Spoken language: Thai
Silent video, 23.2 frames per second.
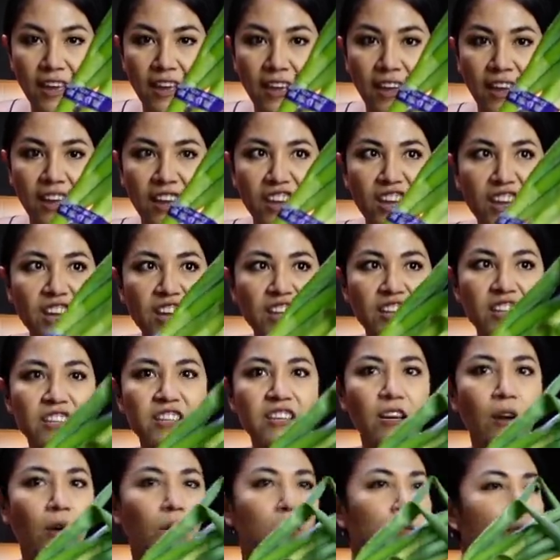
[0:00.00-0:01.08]
ย
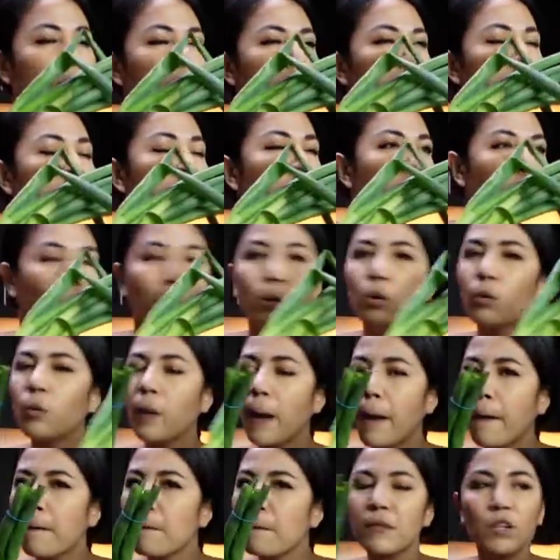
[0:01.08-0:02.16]
เดี๋ยวแต่ไม่รู้ว่า
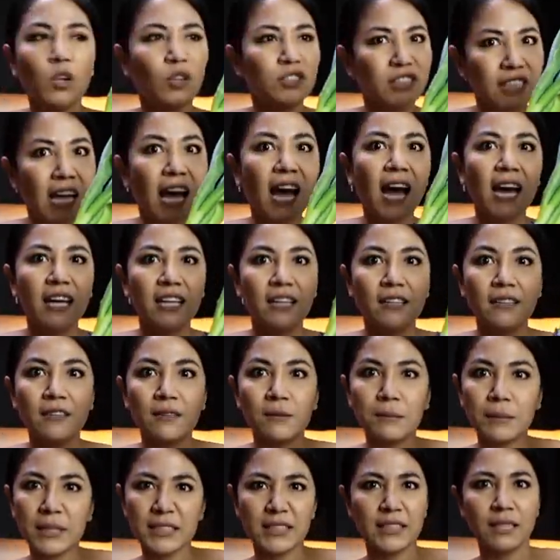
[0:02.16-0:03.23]
รสชาติอ่ะ
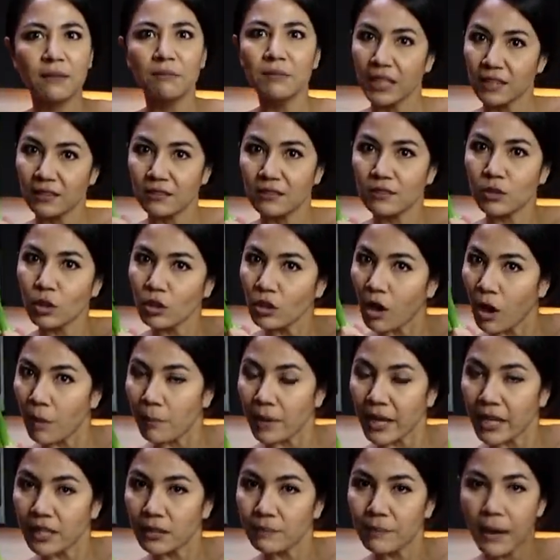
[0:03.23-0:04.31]
มันจะเหมือนต้นหอม
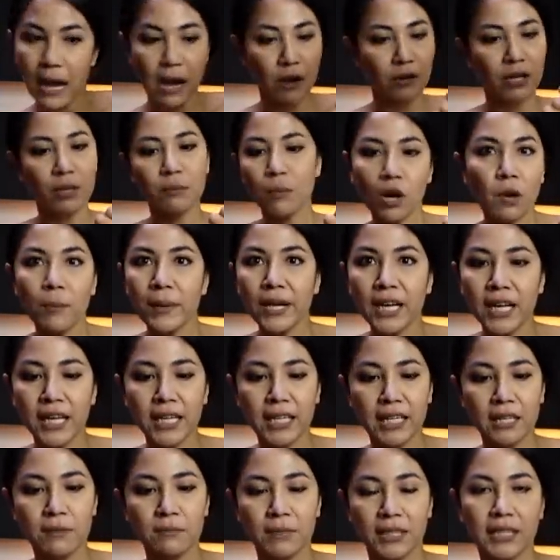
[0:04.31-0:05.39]
เล็กหรือเปล่านะมันก็ไม่เคย
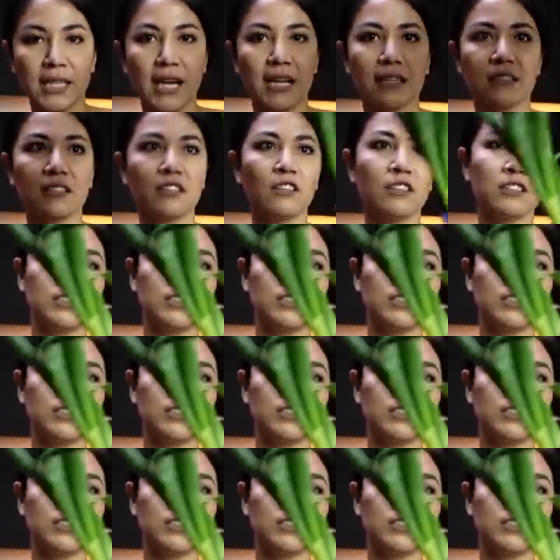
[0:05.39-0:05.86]
กินเหมือนกันก็